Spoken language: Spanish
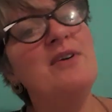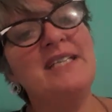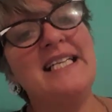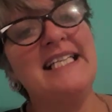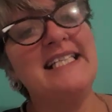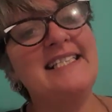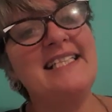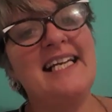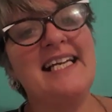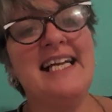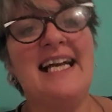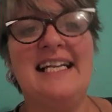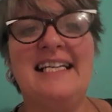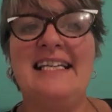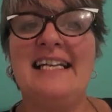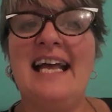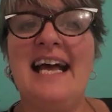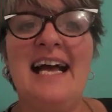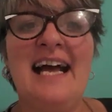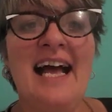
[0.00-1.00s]
en este
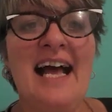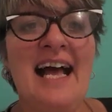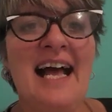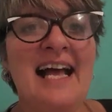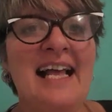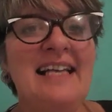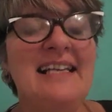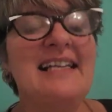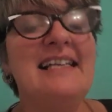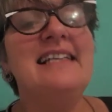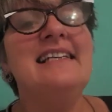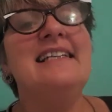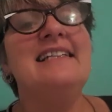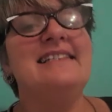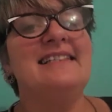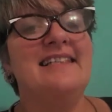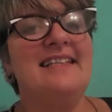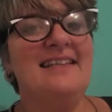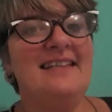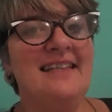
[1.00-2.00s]
canal,
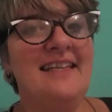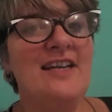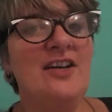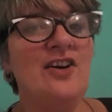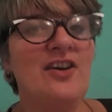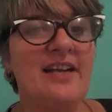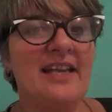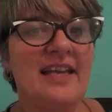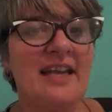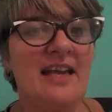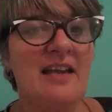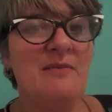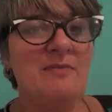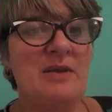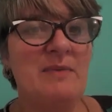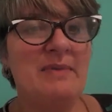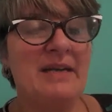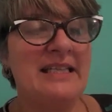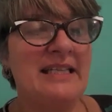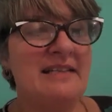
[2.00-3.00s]
te digo que
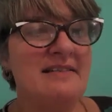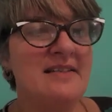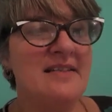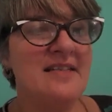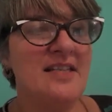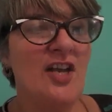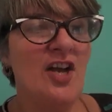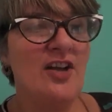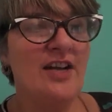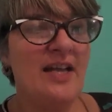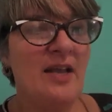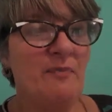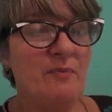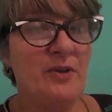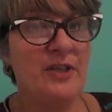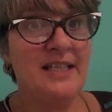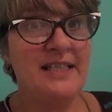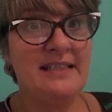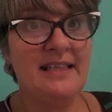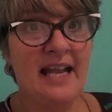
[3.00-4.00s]
mi pretensión es
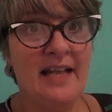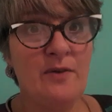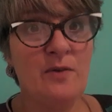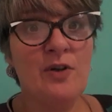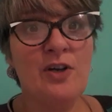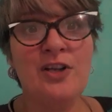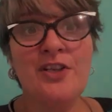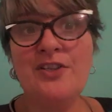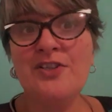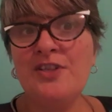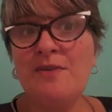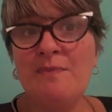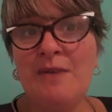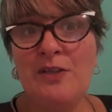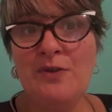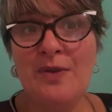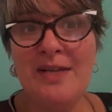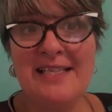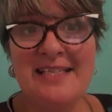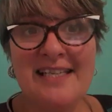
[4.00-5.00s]
poder traer un
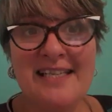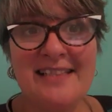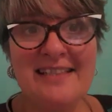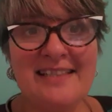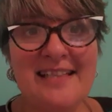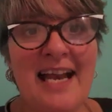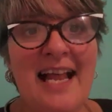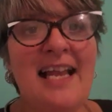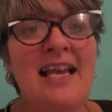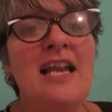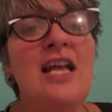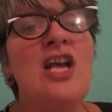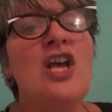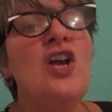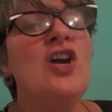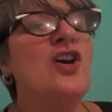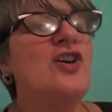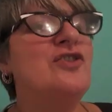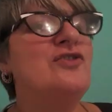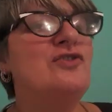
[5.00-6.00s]
conocimiento ancestral
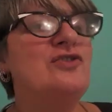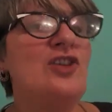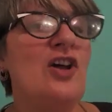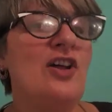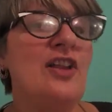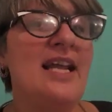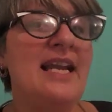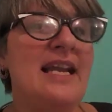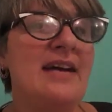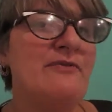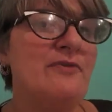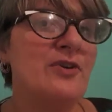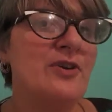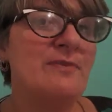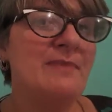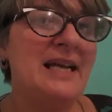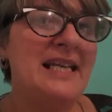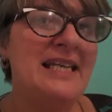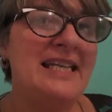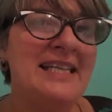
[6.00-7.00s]
con toda la
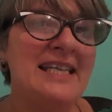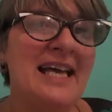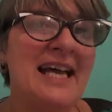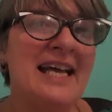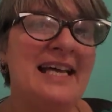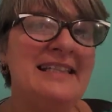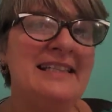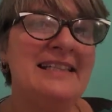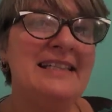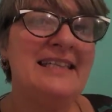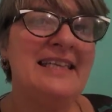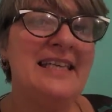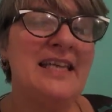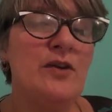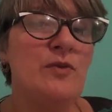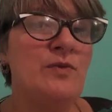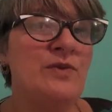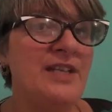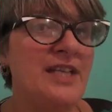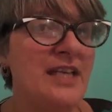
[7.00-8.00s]
formalidad y
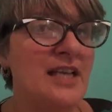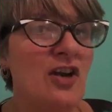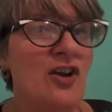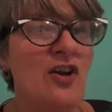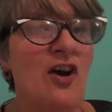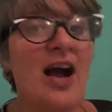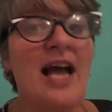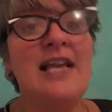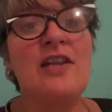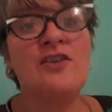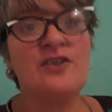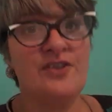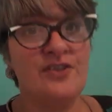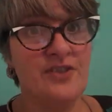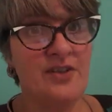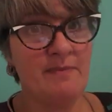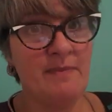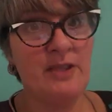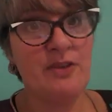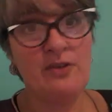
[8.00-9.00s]
unirlo al
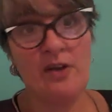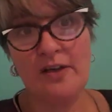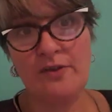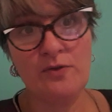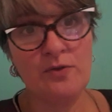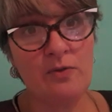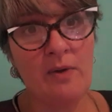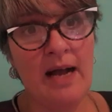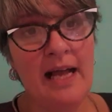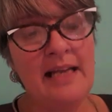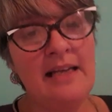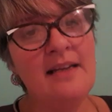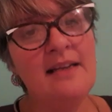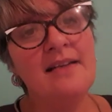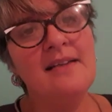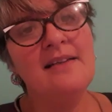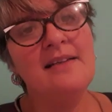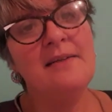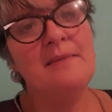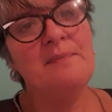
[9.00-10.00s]
conocimiento actual
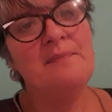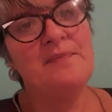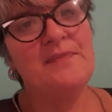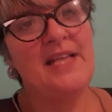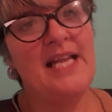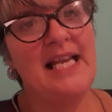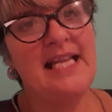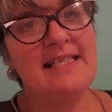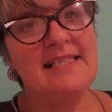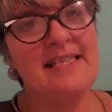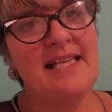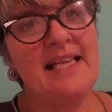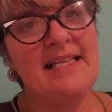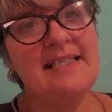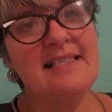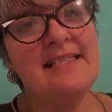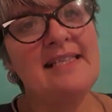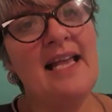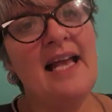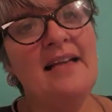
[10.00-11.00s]
de las
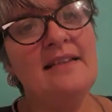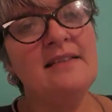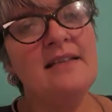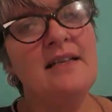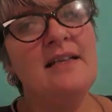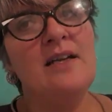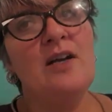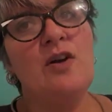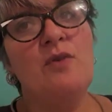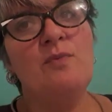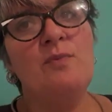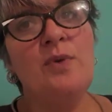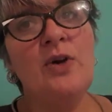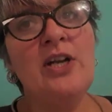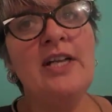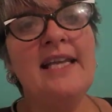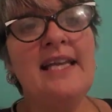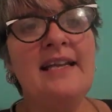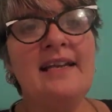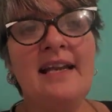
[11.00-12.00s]
ciencias,
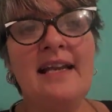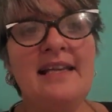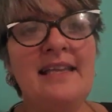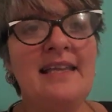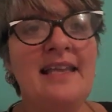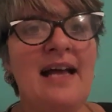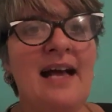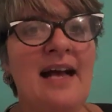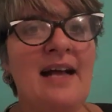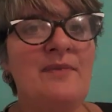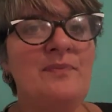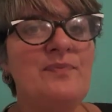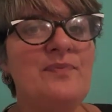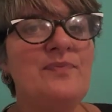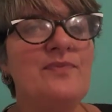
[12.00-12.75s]
porque en realidad